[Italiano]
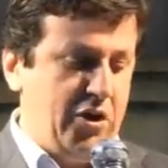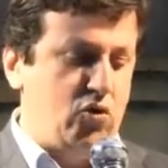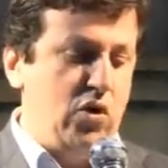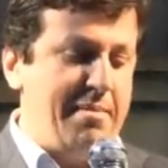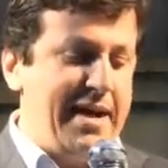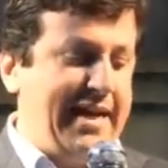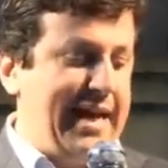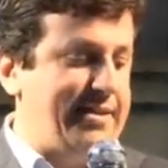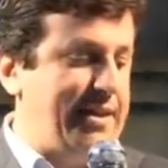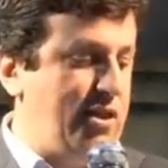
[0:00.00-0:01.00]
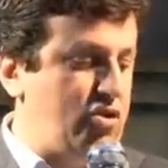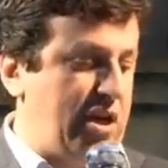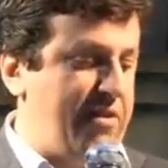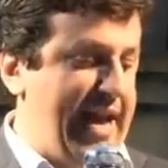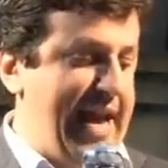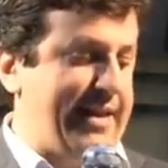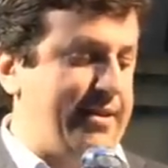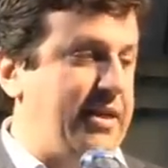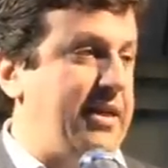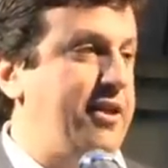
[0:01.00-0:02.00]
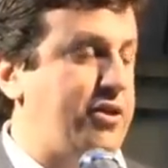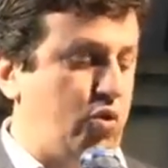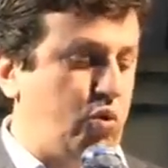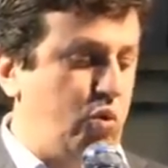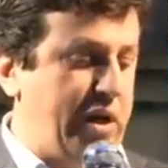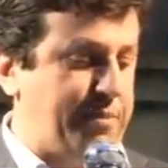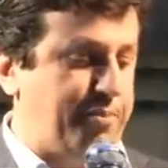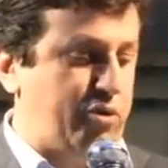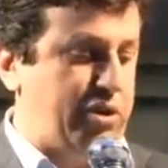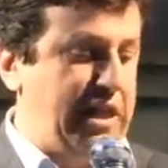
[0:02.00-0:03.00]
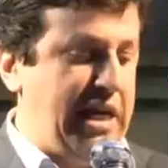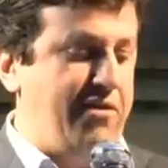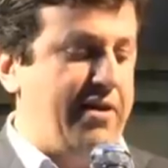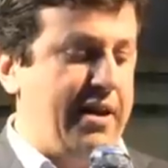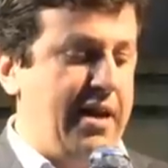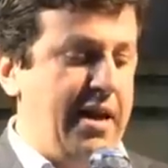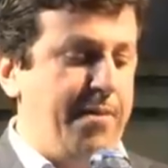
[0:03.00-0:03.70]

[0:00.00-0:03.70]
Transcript: sulla mancanza di zone verdi, di strutture sportive,